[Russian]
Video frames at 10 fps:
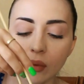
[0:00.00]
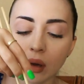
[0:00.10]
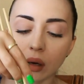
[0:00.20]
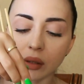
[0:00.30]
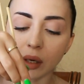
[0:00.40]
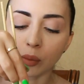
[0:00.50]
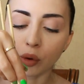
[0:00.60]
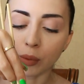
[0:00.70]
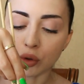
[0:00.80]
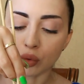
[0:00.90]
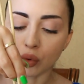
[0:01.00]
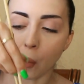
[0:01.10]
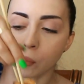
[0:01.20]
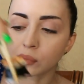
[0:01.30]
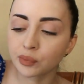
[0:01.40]
когда я мою
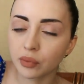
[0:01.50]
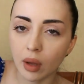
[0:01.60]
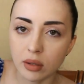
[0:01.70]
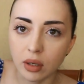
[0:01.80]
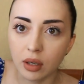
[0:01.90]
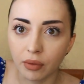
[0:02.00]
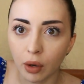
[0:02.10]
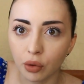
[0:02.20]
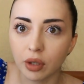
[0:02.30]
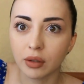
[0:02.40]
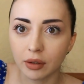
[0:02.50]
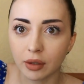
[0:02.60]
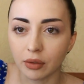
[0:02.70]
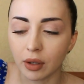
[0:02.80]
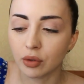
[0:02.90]
посуду закрываю кран,
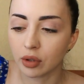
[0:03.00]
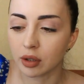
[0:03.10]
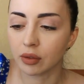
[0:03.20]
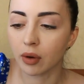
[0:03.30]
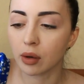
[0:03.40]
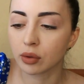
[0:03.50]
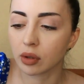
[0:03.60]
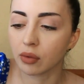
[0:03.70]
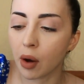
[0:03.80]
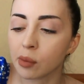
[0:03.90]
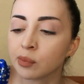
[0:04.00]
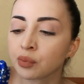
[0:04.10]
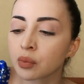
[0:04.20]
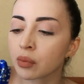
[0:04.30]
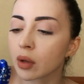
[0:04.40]
открываю, закрываю, открываю.
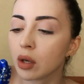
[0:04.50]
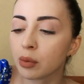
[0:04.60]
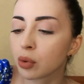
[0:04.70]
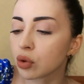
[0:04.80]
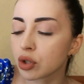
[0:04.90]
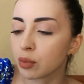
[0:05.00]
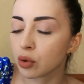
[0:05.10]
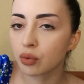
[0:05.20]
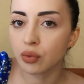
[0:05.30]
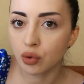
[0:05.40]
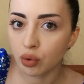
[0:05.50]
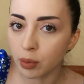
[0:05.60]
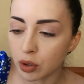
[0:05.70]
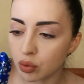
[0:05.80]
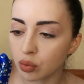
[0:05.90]
Или просто беру всю
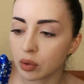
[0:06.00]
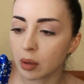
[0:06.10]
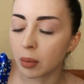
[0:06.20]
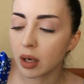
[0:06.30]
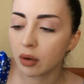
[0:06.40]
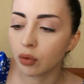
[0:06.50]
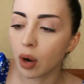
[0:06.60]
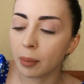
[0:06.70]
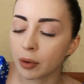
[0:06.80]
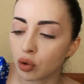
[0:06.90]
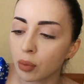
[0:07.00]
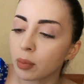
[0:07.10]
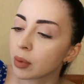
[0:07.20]
посуду намыливаю, а потом